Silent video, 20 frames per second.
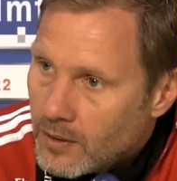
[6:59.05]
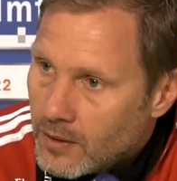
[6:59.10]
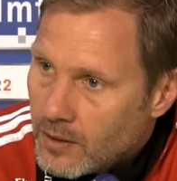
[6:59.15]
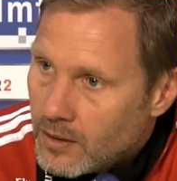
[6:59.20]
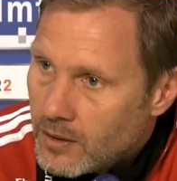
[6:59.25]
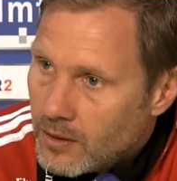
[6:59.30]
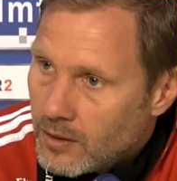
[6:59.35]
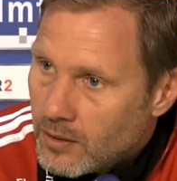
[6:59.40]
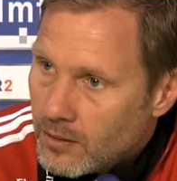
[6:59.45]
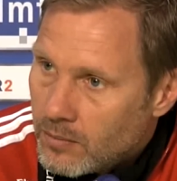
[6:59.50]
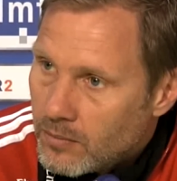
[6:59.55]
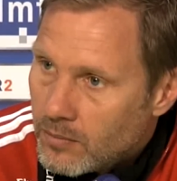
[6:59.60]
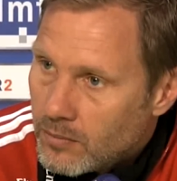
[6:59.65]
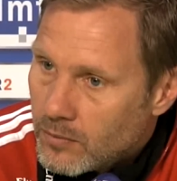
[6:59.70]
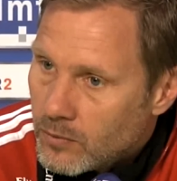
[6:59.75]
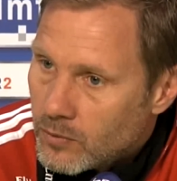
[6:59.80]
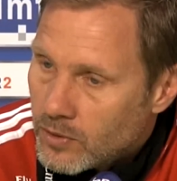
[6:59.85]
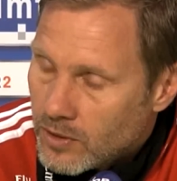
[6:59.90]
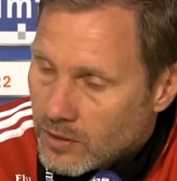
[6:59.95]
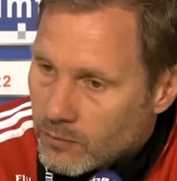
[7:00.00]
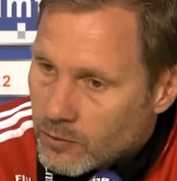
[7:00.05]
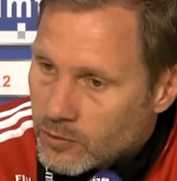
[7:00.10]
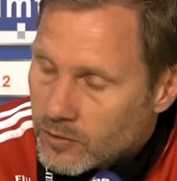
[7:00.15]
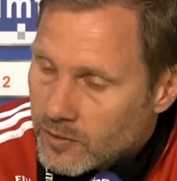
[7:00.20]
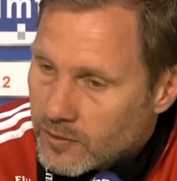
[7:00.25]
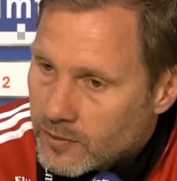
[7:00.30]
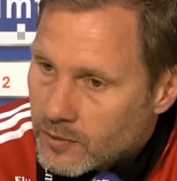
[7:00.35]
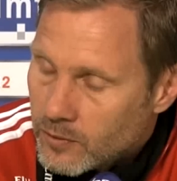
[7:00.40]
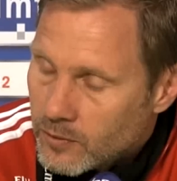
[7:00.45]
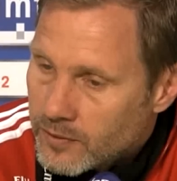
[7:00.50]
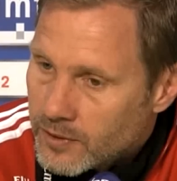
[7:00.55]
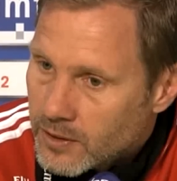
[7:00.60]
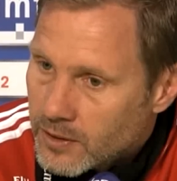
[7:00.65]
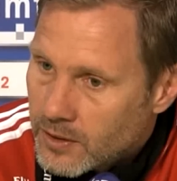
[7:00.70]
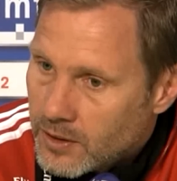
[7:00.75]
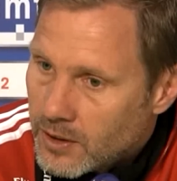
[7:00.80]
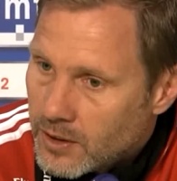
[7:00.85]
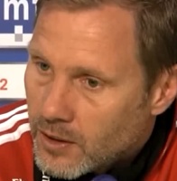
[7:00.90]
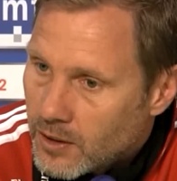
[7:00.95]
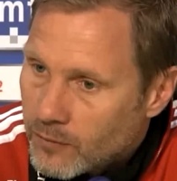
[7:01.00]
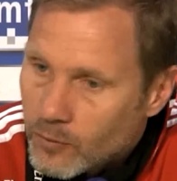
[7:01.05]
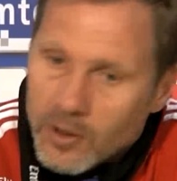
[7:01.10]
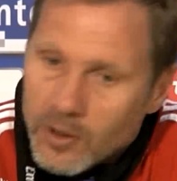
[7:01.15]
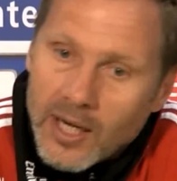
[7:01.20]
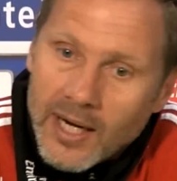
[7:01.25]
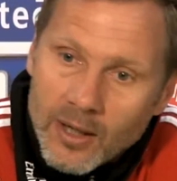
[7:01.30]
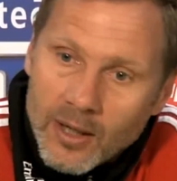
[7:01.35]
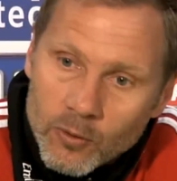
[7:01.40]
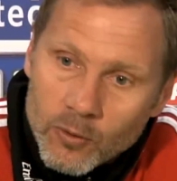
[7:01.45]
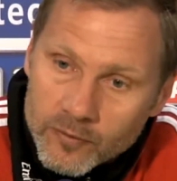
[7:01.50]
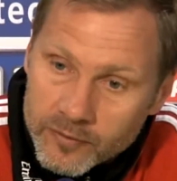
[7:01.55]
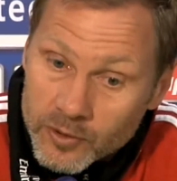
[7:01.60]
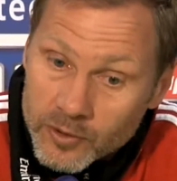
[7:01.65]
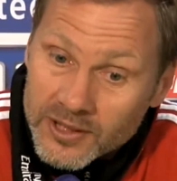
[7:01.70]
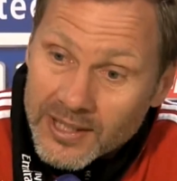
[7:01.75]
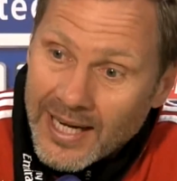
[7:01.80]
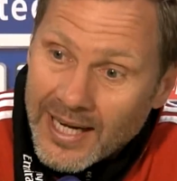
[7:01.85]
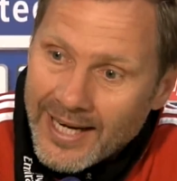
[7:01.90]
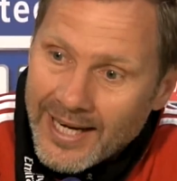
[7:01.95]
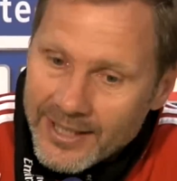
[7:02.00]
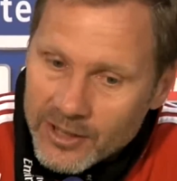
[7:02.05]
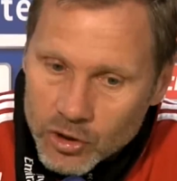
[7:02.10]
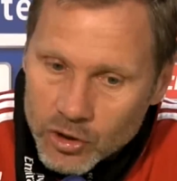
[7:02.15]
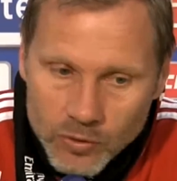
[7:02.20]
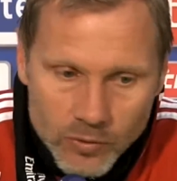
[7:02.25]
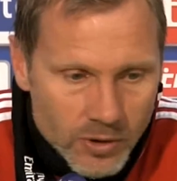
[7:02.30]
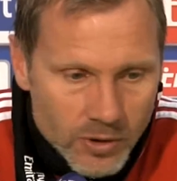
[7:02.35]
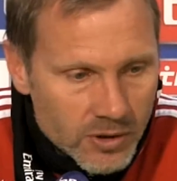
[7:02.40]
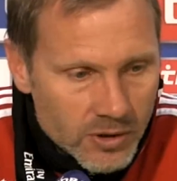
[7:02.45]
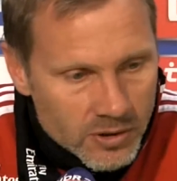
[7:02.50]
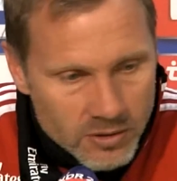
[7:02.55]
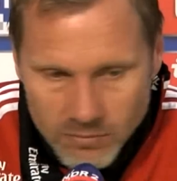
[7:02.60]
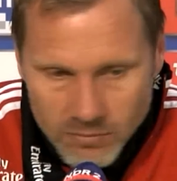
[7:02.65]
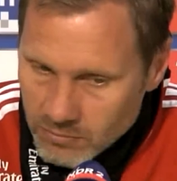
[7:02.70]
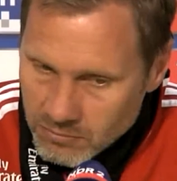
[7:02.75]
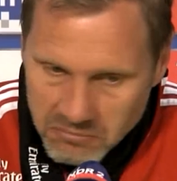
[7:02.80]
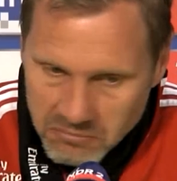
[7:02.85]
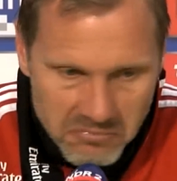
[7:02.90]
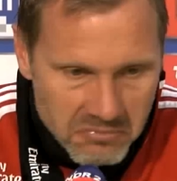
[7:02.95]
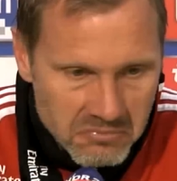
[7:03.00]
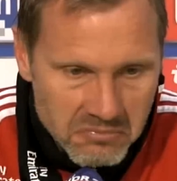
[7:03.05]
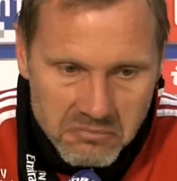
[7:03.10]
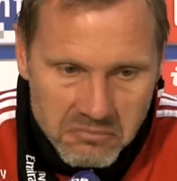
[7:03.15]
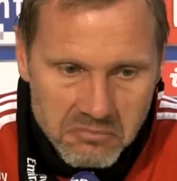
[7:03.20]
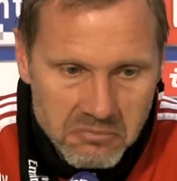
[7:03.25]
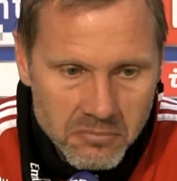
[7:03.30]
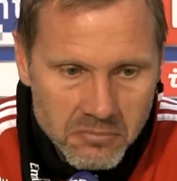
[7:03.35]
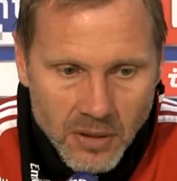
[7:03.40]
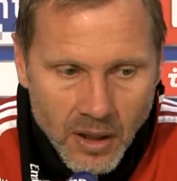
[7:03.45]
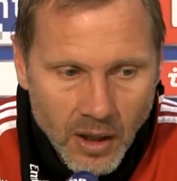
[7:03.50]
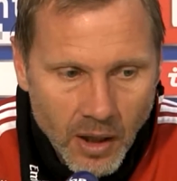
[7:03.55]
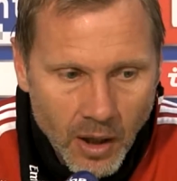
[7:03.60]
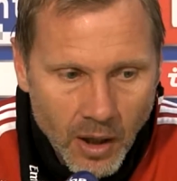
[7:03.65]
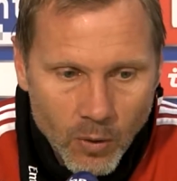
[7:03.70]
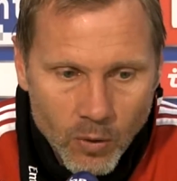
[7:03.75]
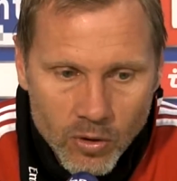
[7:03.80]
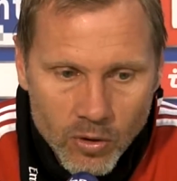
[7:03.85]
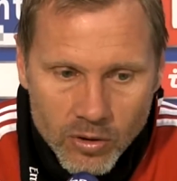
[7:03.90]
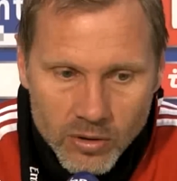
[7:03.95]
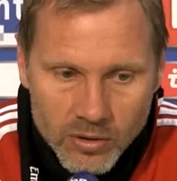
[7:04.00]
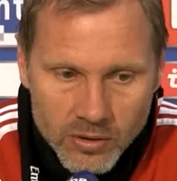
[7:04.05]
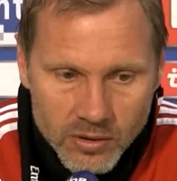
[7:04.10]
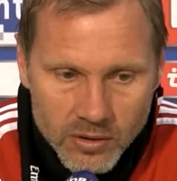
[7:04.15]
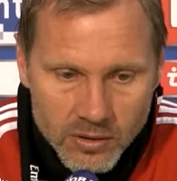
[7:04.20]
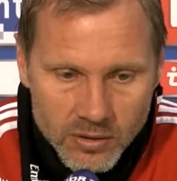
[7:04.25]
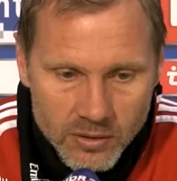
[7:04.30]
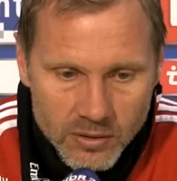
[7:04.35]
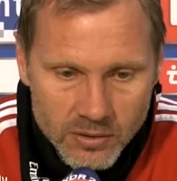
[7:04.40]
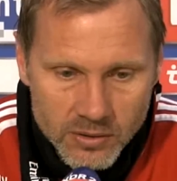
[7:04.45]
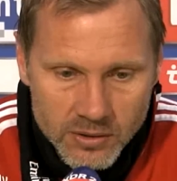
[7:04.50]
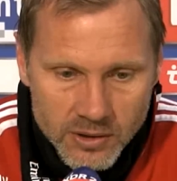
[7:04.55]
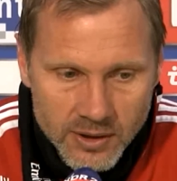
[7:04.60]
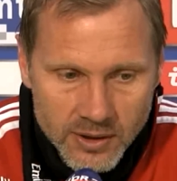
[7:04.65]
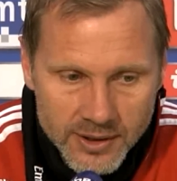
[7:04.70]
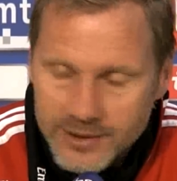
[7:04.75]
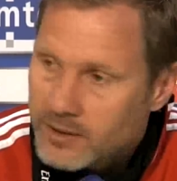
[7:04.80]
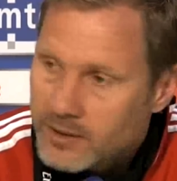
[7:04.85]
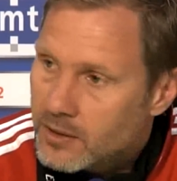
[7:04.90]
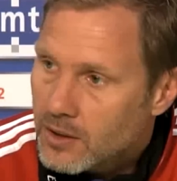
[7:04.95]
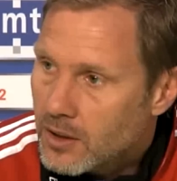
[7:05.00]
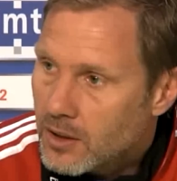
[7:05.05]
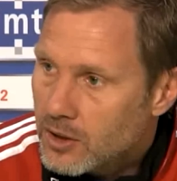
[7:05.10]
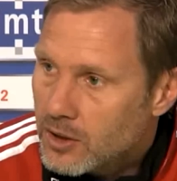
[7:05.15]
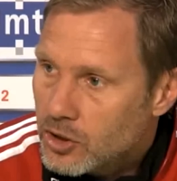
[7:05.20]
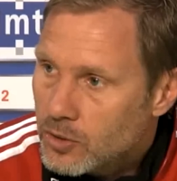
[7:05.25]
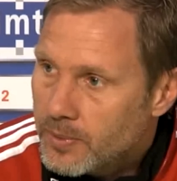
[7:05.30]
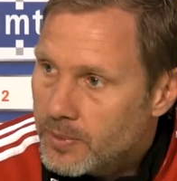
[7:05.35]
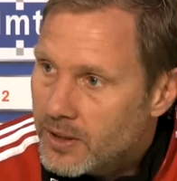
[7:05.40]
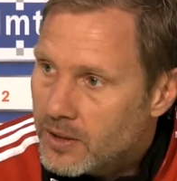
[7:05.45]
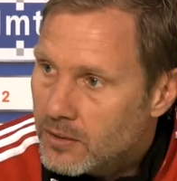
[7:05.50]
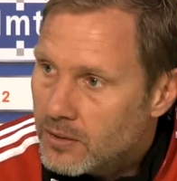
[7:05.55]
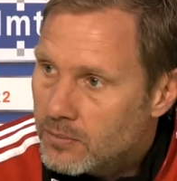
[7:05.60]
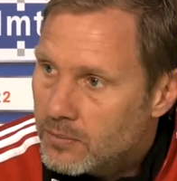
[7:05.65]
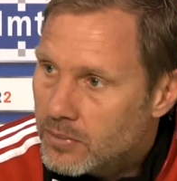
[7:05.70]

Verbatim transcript: ähm, oder wo so viel Kritik auf, auf uns einstürzt, auch äh, in den letzten drei Spielen